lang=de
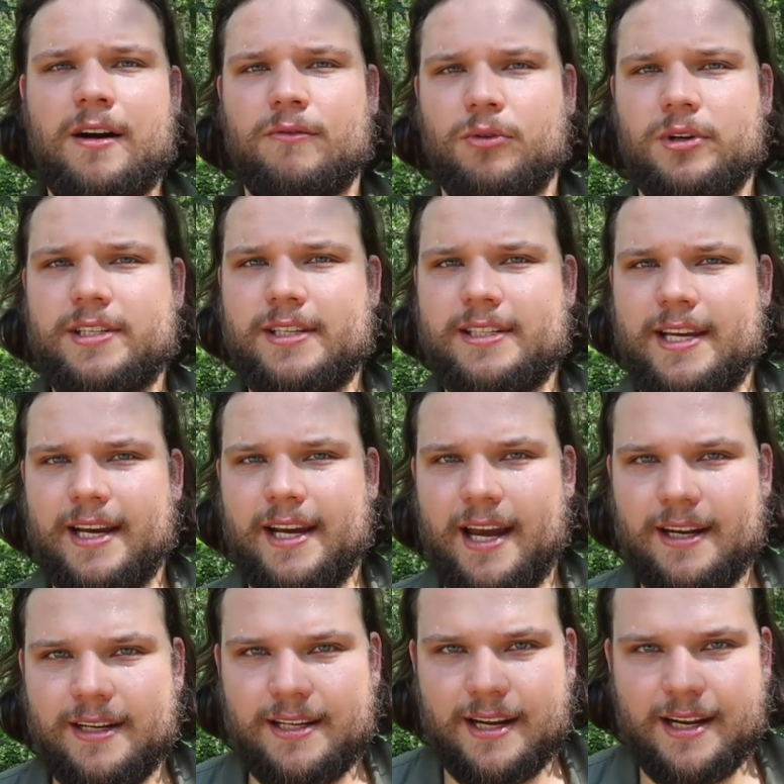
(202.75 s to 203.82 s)
Wo ich sie sehr
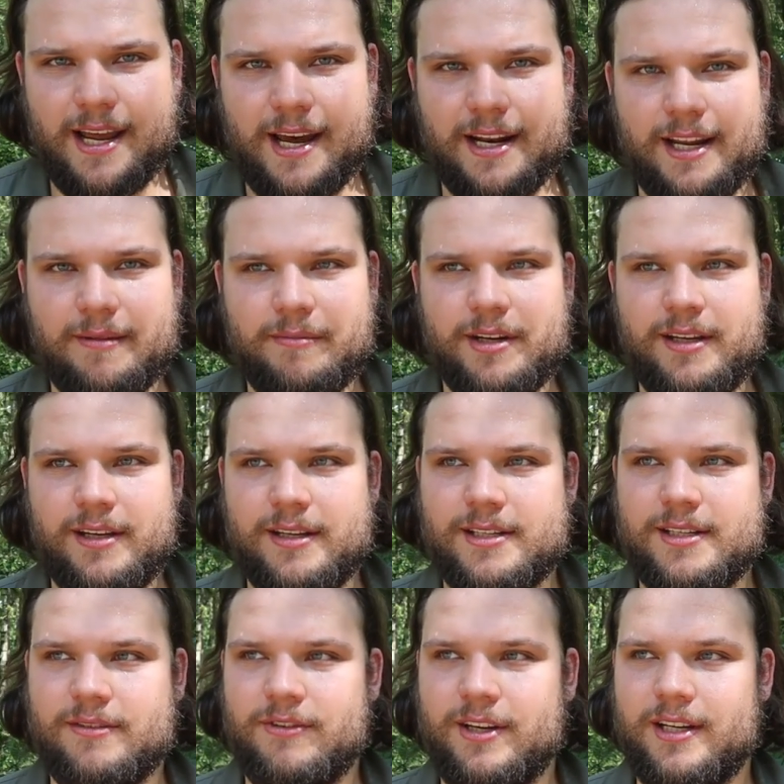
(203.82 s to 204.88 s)
gerne dann hernehme,
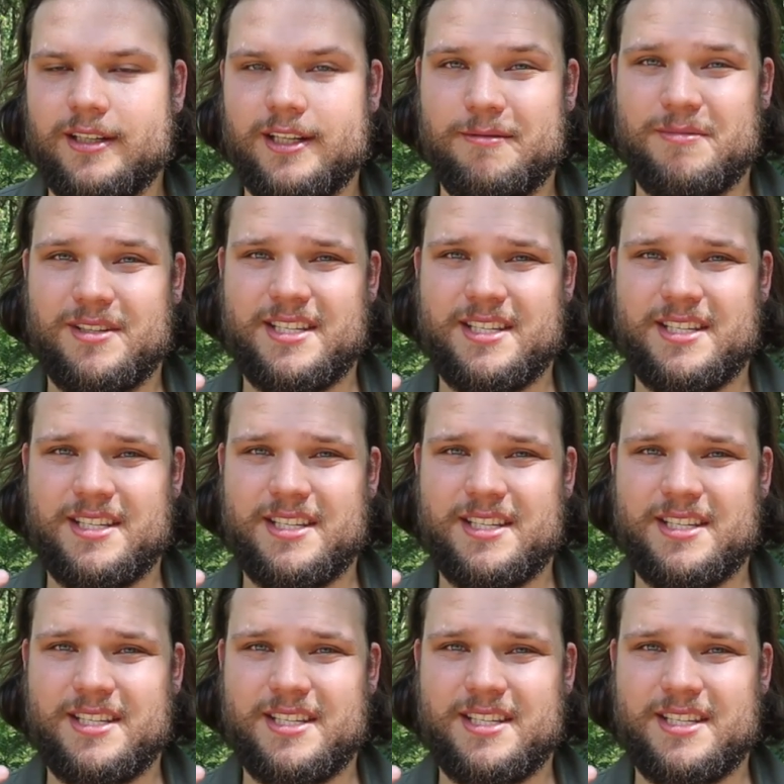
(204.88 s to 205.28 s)
ist wegen dem